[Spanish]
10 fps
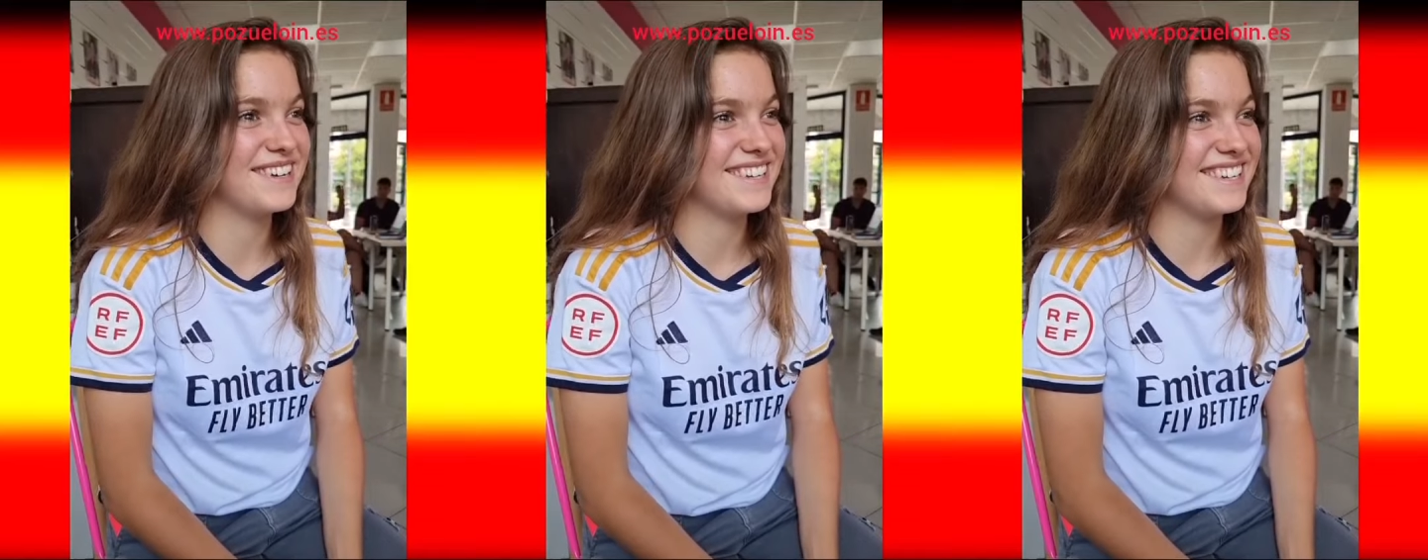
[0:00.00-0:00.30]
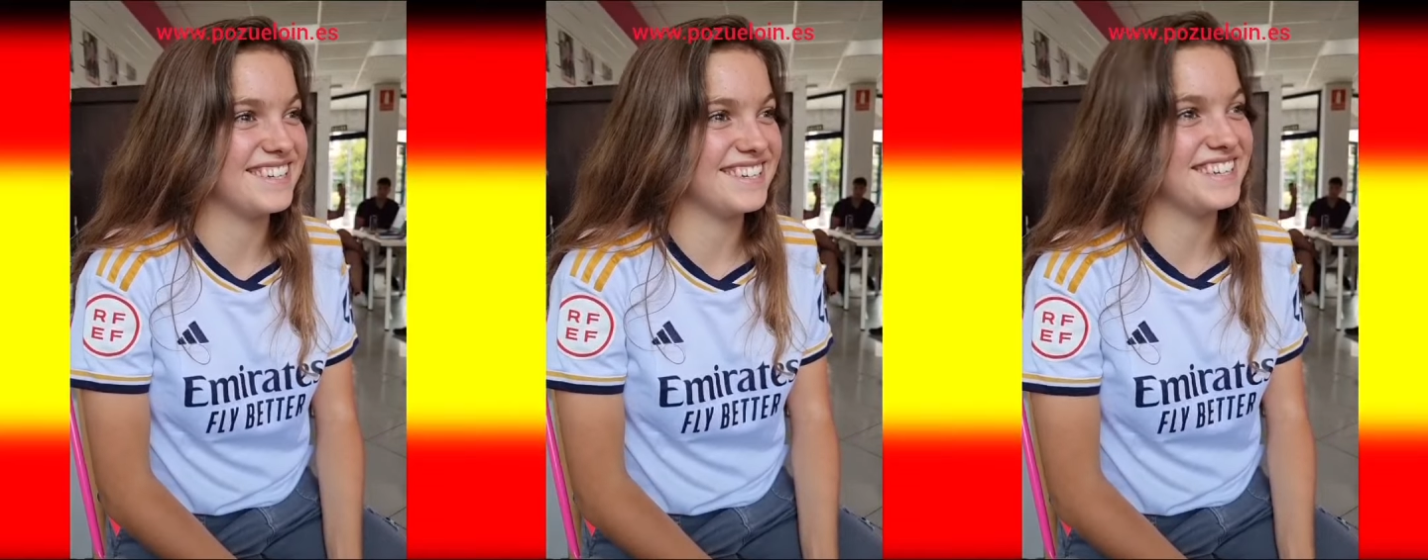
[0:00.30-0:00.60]
Sí,
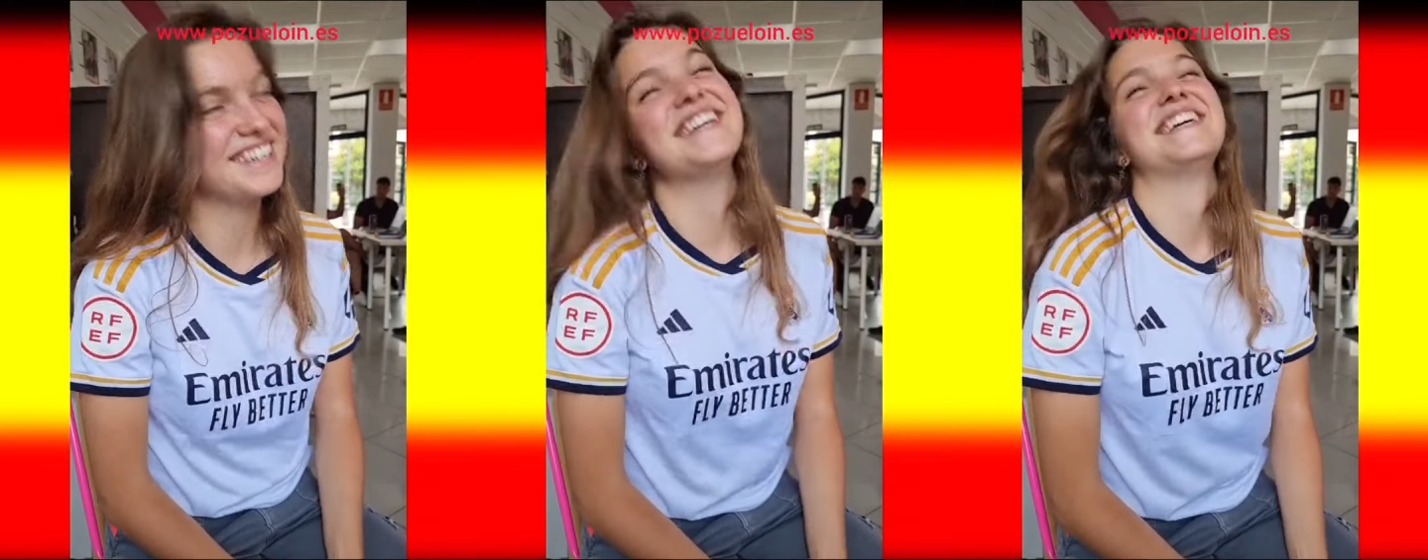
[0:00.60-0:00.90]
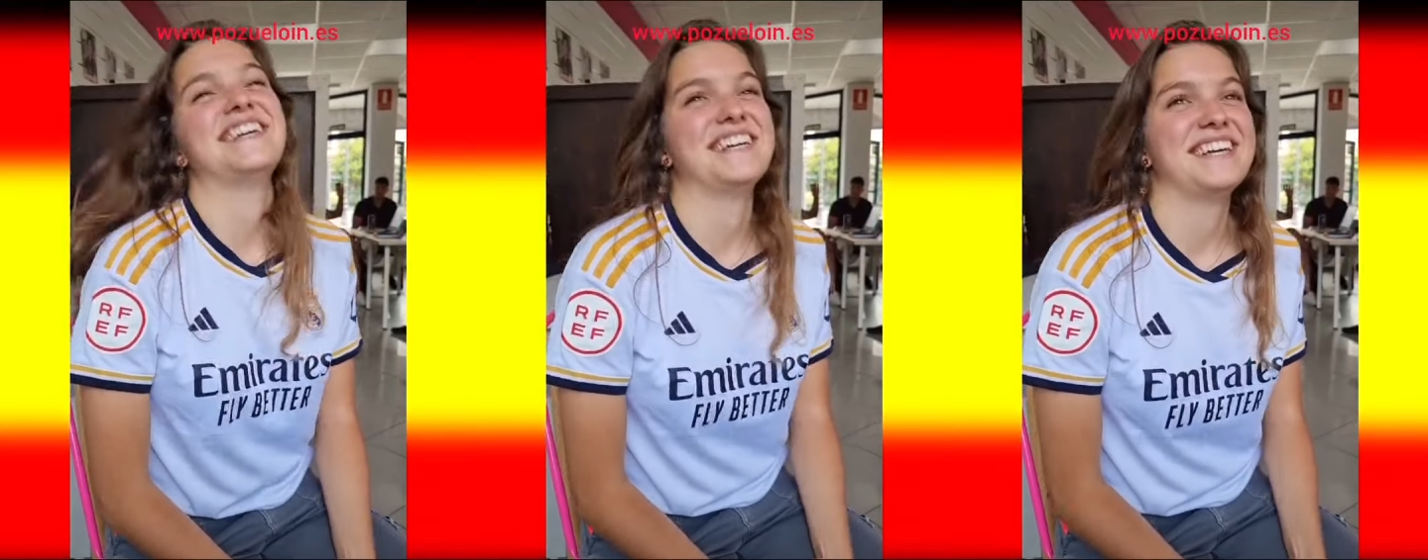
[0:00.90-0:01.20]
sí, sí.
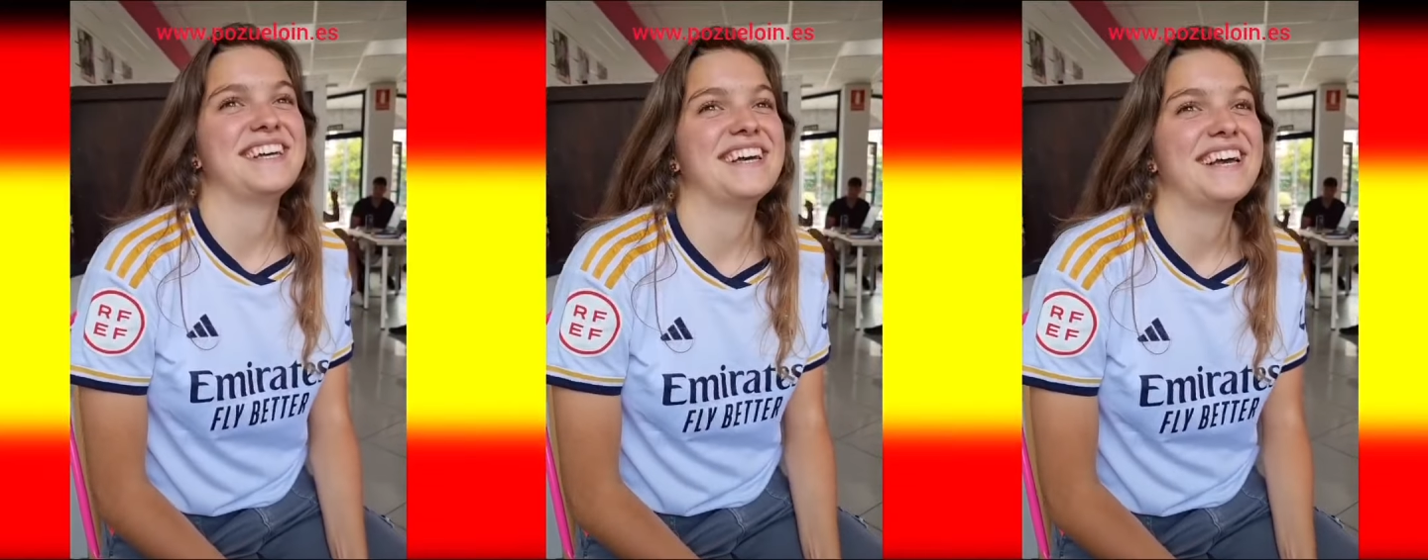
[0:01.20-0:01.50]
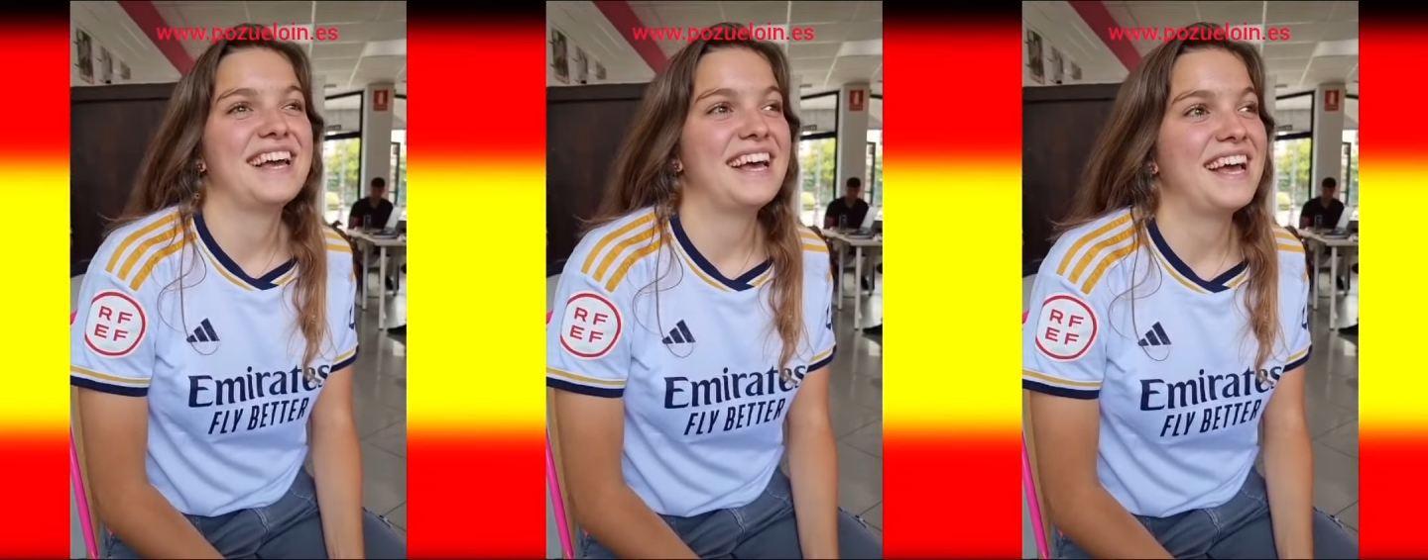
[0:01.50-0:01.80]
Es uno de tus
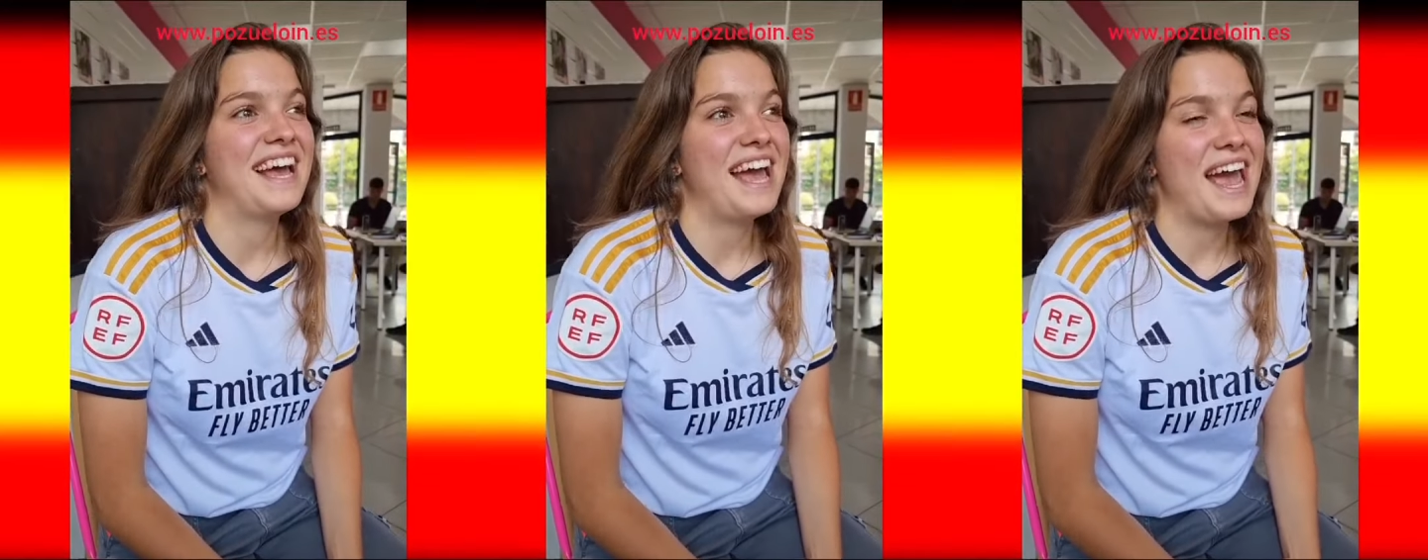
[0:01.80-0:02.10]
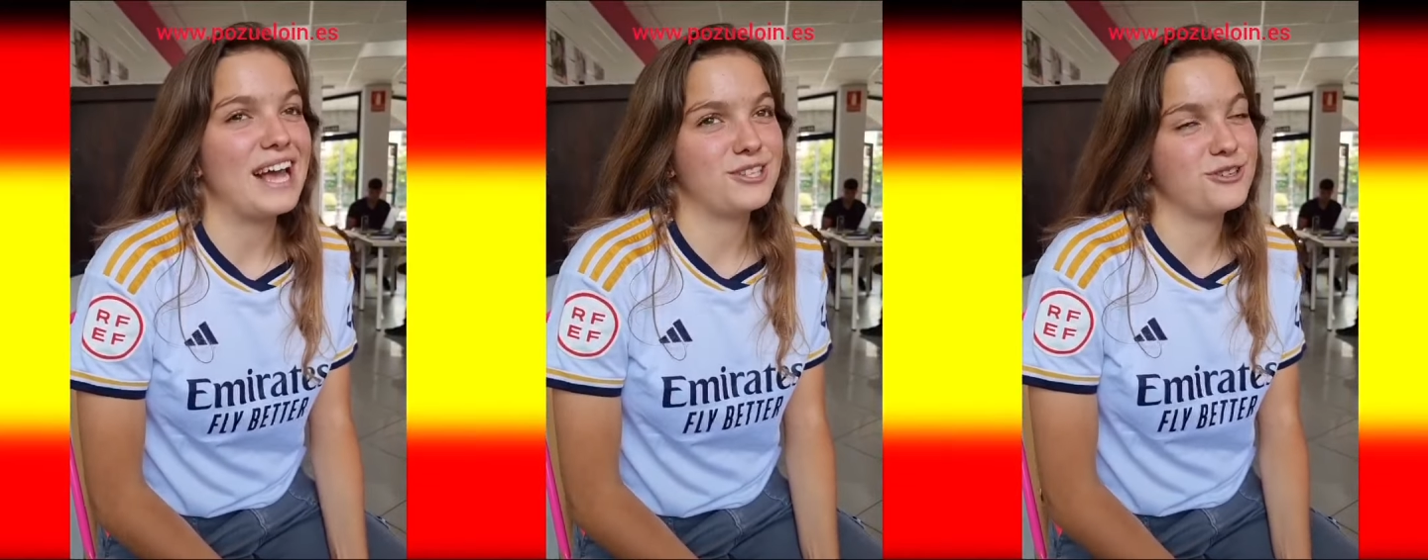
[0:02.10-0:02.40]
sueños,
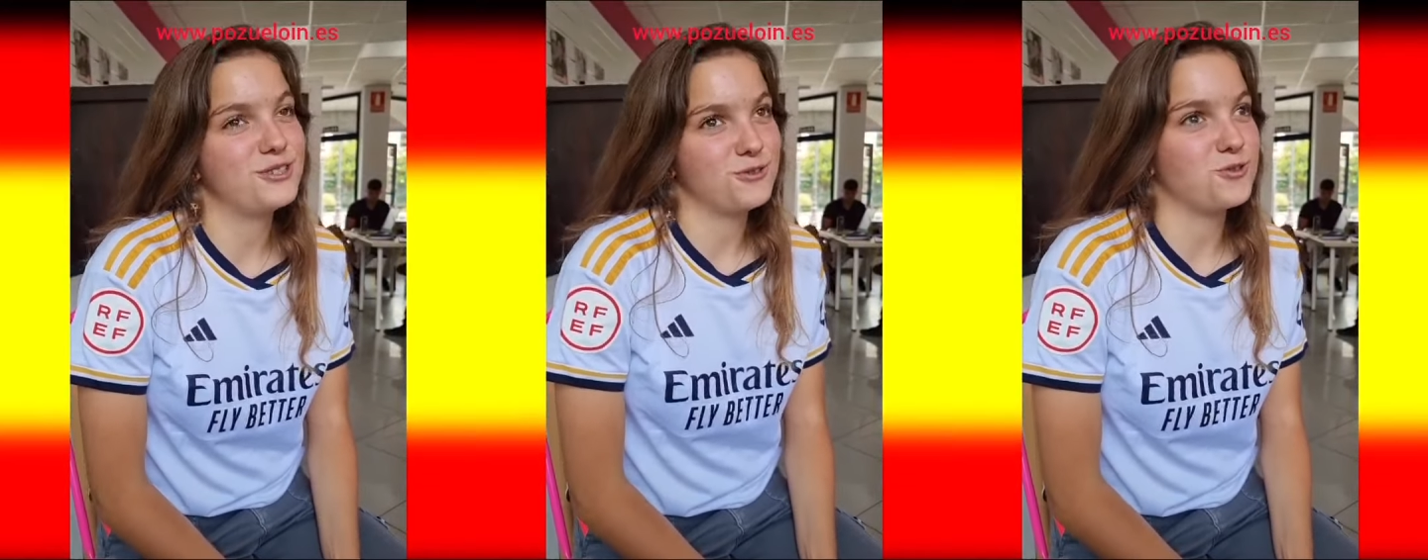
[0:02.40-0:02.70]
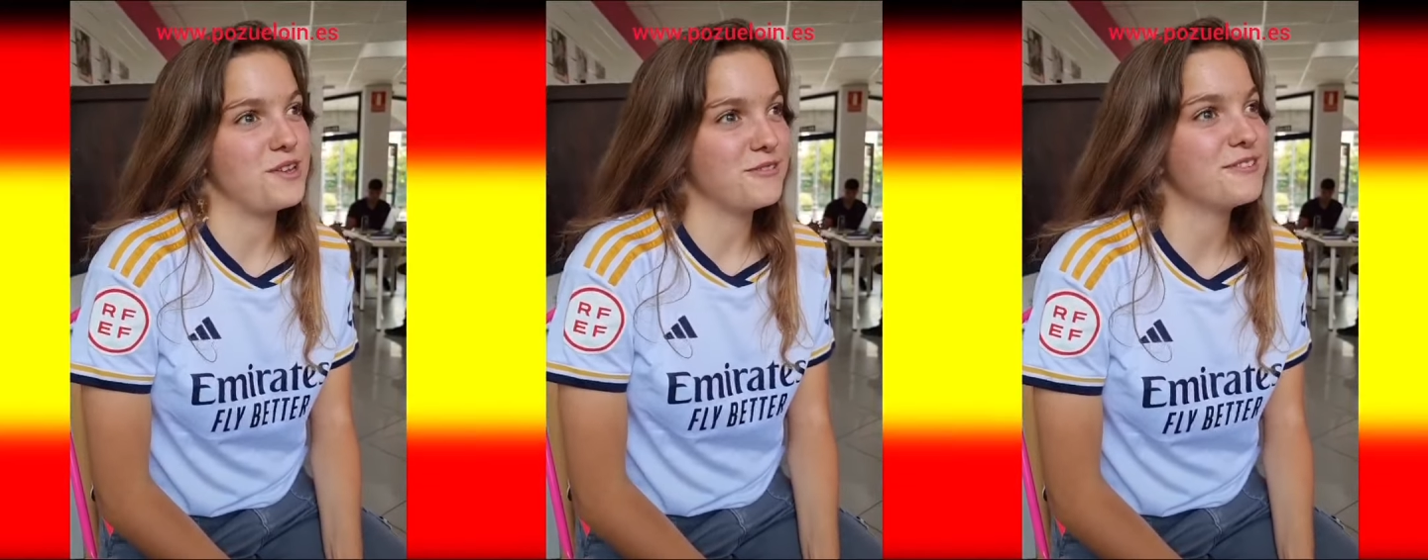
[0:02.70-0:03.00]
supongo. Eso es un sueño,